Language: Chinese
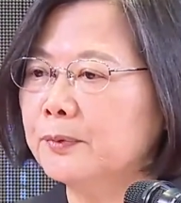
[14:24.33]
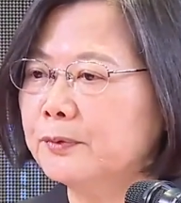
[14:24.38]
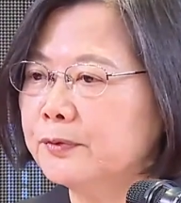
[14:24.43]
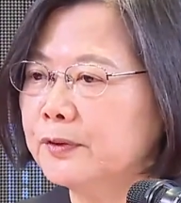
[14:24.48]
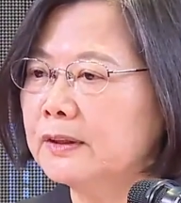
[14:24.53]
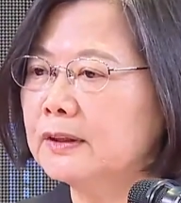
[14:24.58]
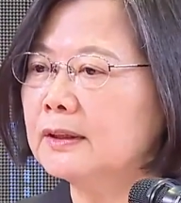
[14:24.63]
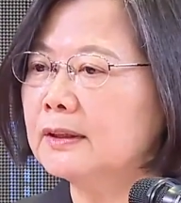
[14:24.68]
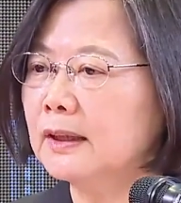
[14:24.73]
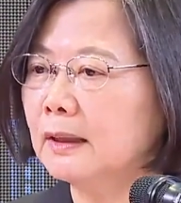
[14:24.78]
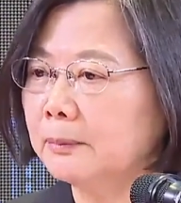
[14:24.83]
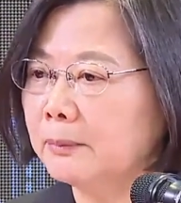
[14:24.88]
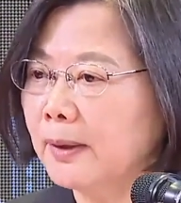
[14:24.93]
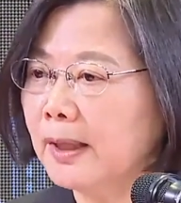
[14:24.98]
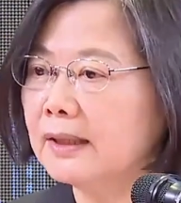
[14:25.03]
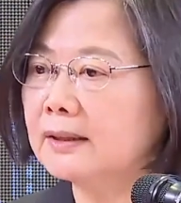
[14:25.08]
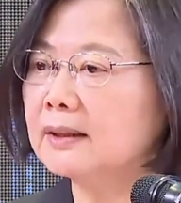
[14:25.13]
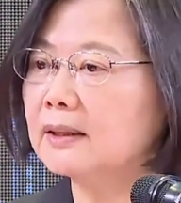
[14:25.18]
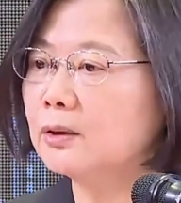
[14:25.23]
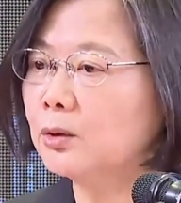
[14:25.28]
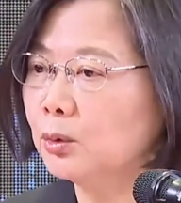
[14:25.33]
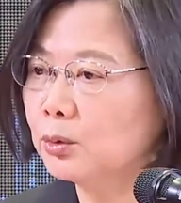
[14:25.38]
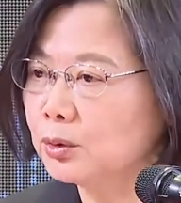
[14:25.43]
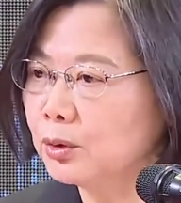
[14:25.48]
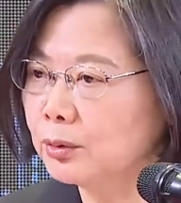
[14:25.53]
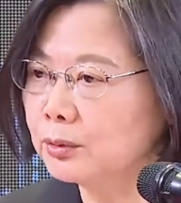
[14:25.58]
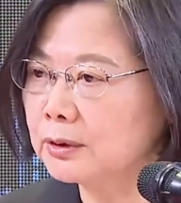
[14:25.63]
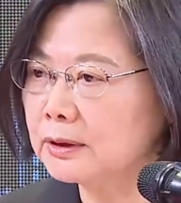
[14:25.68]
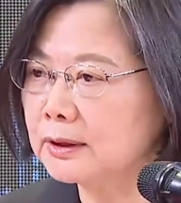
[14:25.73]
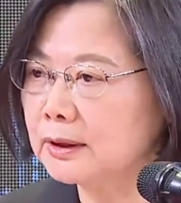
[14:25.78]
不分党派的共
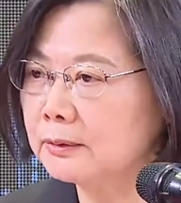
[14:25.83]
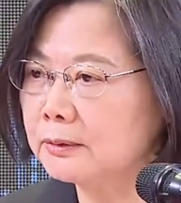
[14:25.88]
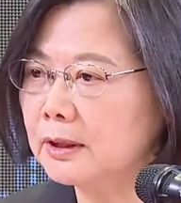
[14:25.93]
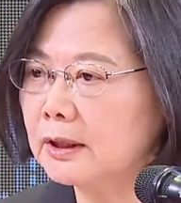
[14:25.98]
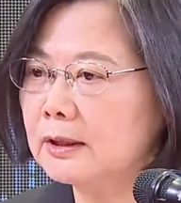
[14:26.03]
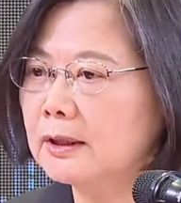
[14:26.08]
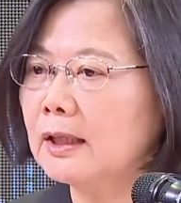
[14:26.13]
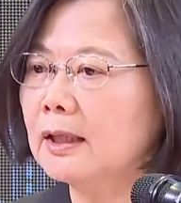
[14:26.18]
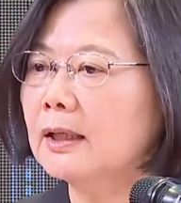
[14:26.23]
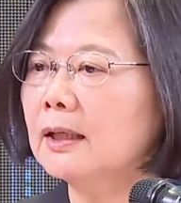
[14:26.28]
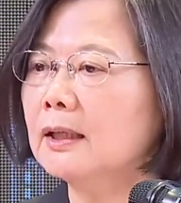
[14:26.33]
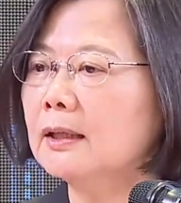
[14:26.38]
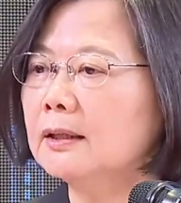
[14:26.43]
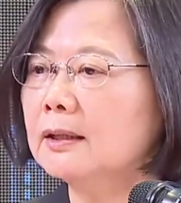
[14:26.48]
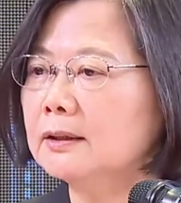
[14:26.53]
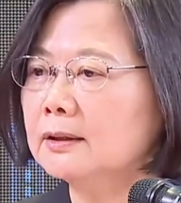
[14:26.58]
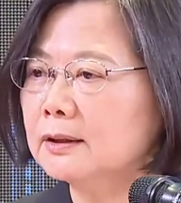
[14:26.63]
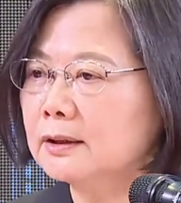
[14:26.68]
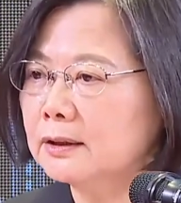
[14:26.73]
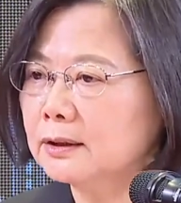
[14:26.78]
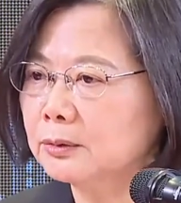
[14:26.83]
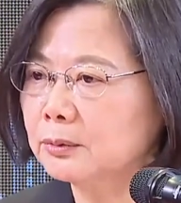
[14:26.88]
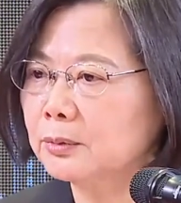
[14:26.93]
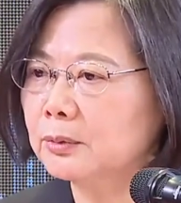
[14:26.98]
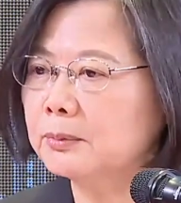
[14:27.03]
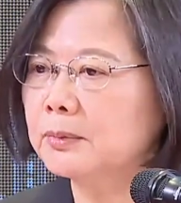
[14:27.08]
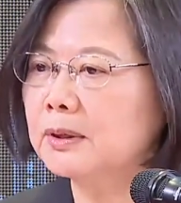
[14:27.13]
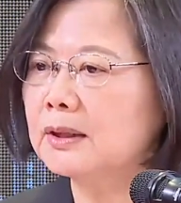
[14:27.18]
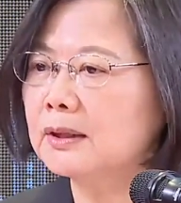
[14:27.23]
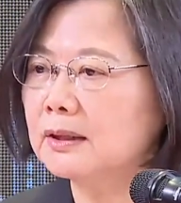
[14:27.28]
同责任，更是
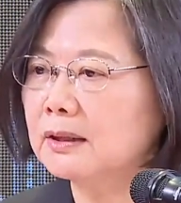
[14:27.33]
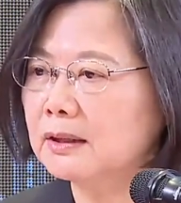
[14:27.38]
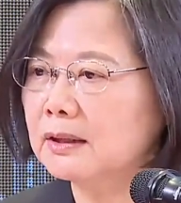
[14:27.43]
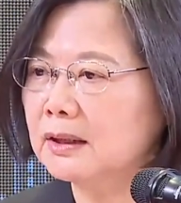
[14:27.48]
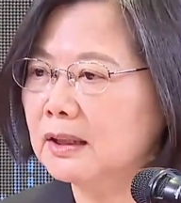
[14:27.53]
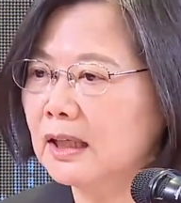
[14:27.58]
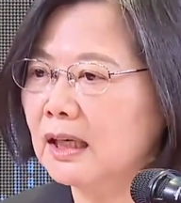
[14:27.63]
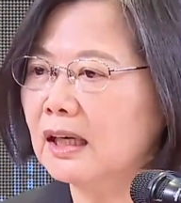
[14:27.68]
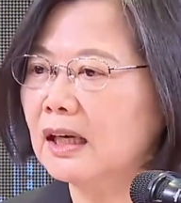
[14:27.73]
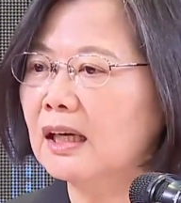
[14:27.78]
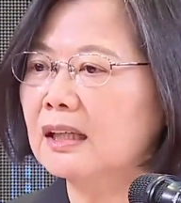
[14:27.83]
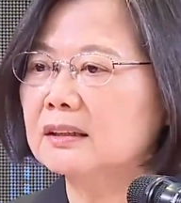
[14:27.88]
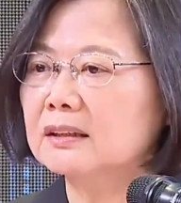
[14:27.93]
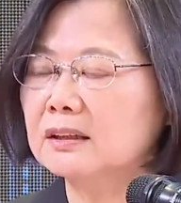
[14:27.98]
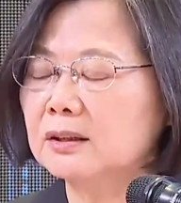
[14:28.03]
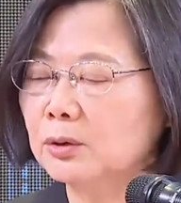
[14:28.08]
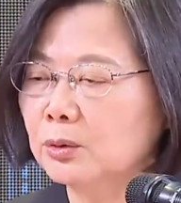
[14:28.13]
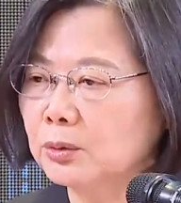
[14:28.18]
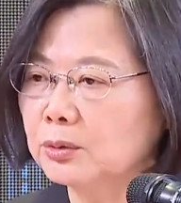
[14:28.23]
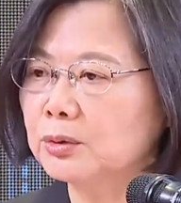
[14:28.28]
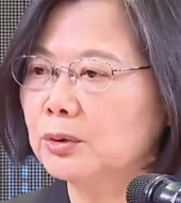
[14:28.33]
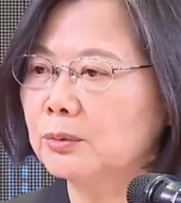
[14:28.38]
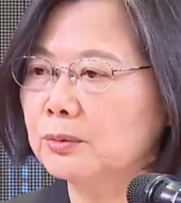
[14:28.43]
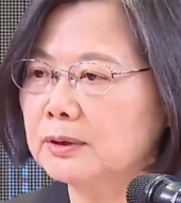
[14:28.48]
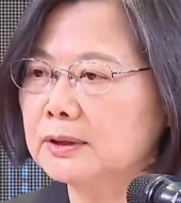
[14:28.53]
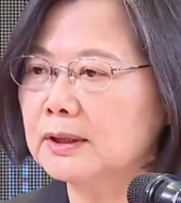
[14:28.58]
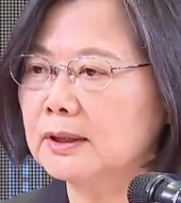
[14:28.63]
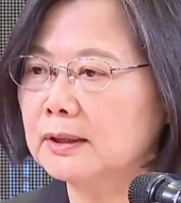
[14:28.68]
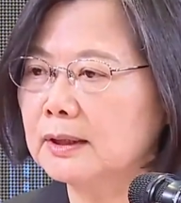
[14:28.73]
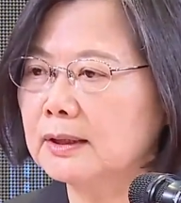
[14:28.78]
我们两岸的共
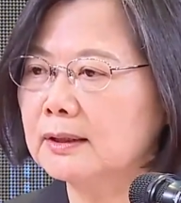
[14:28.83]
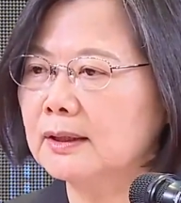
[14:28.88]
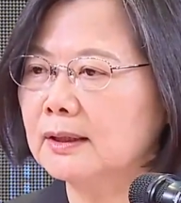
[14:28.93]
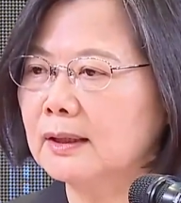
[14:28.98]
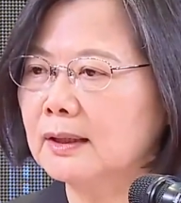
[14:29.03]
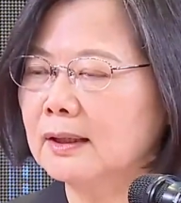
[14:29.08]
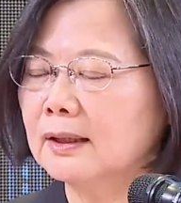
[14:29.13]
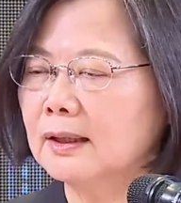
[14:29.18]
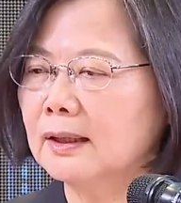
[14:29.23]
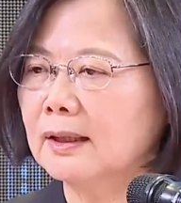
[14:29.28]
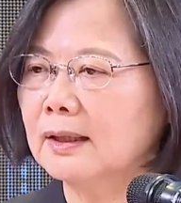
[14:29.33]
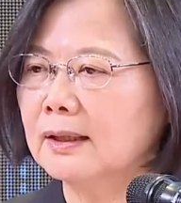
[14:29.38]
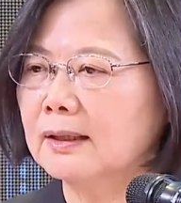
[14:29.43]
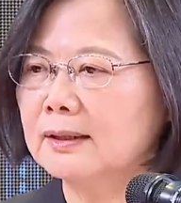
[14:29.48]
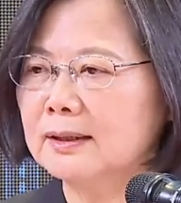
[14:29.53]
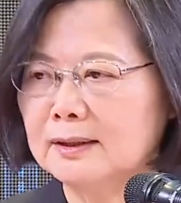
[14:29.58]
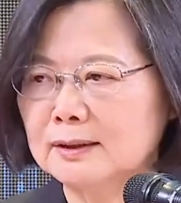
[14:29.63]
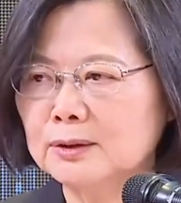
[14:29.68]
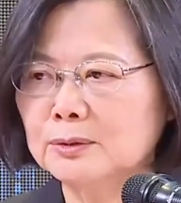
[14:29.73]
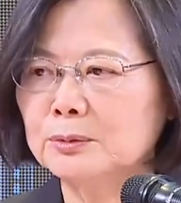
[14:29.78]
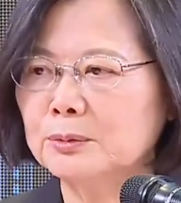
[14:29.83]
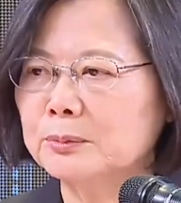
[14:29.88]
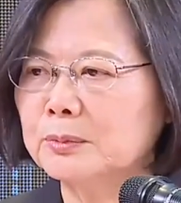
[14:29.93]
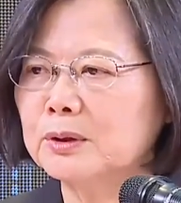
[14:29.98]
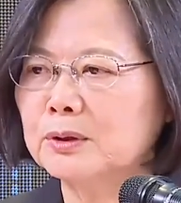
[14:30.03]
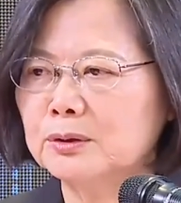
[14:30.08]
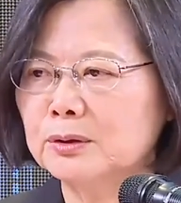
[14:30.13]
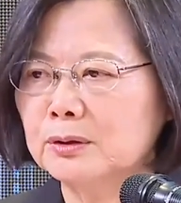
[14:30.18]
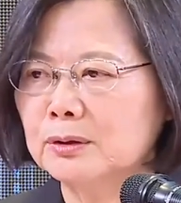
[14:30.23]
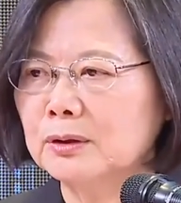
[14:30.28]
同责任，也是我
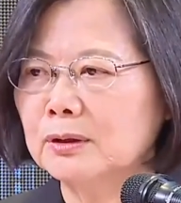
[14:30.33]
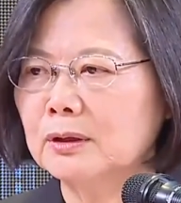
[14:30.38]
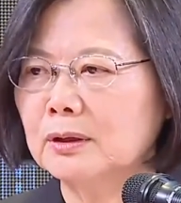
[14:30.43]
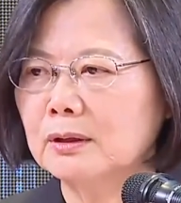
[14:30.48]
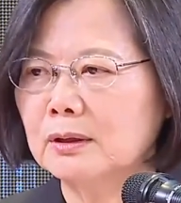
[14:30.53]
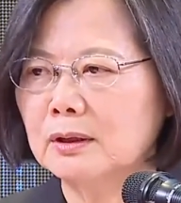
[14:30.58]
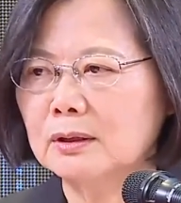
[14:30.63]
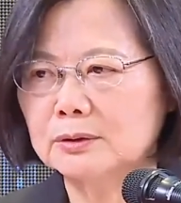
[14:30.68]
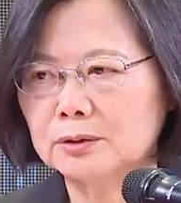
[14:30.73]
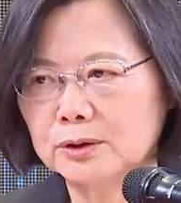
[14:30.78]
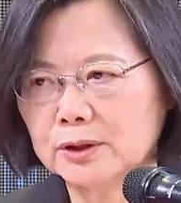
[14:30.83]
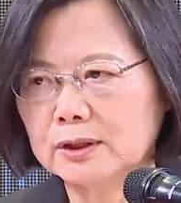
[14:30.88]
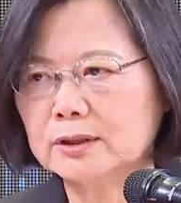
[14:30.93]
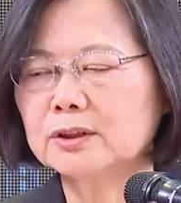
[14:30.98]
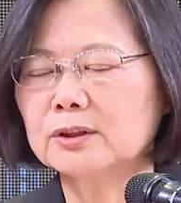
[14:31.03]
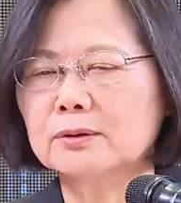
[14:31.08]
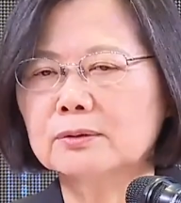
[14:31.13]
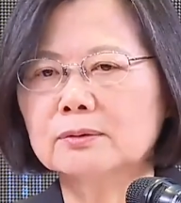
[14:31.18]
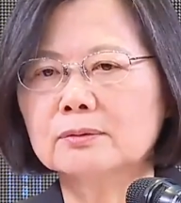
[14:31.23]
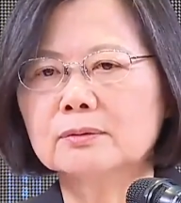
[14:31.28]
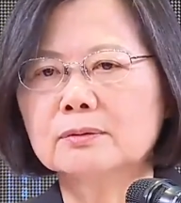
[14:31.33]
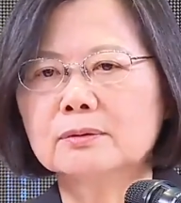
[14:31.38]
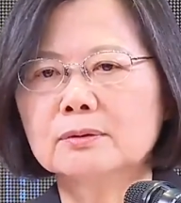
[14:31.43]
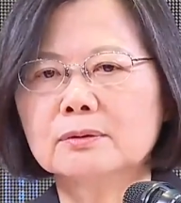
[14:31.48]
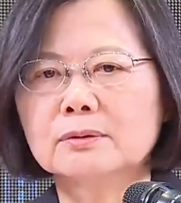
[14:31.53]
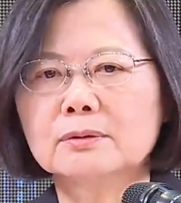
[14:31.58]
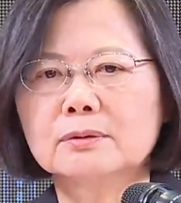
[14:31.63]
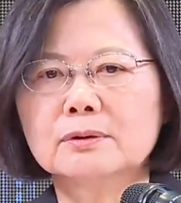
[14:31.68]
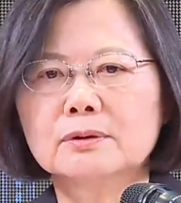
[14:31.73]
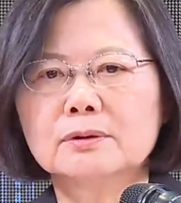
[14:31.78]
们呃全球
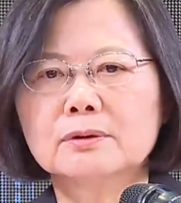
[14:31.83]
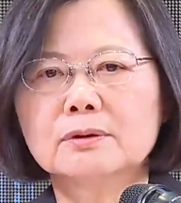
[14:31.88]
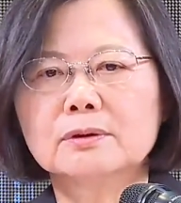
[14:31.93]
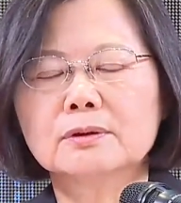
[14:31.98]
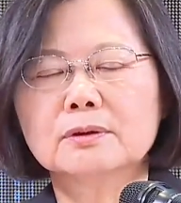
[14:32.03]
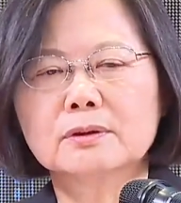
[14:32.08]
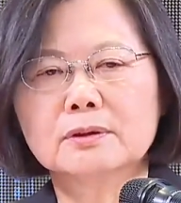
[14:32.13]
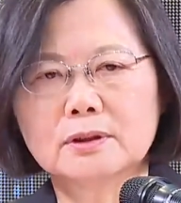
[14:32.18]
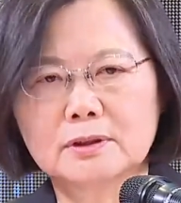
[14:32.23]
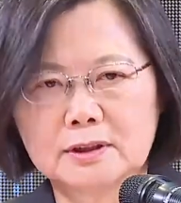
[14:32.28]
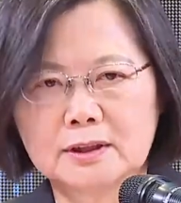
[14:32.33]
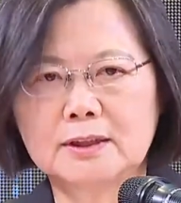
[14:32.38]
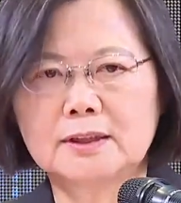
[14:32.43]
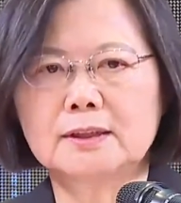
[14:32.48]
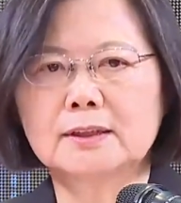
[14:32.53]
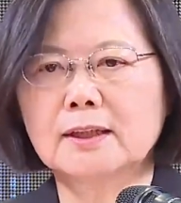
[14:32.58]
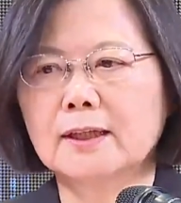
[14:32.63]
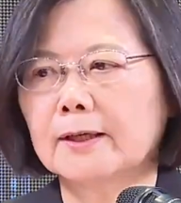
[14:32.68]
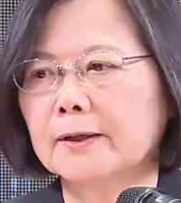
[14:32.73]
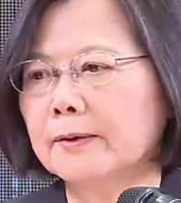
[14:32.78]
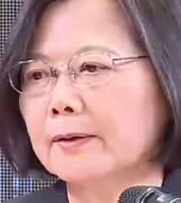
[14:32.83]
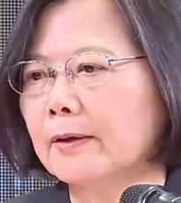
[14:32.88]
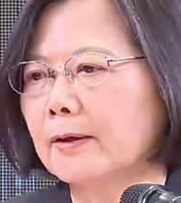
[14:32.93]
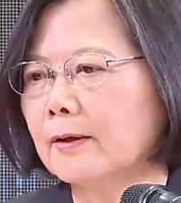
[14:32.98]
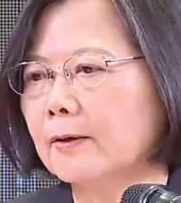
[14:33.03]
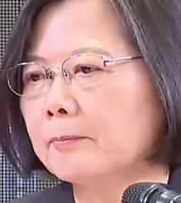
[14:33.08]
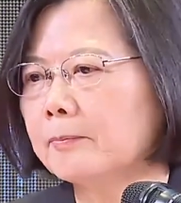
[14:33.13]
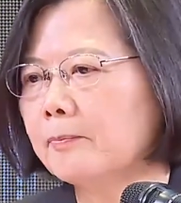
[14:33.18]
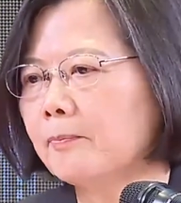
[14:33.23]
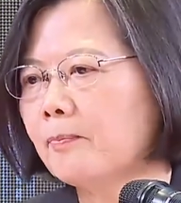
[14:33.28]
的期待
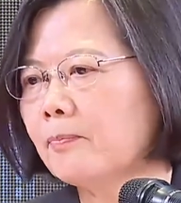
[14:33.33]
啊。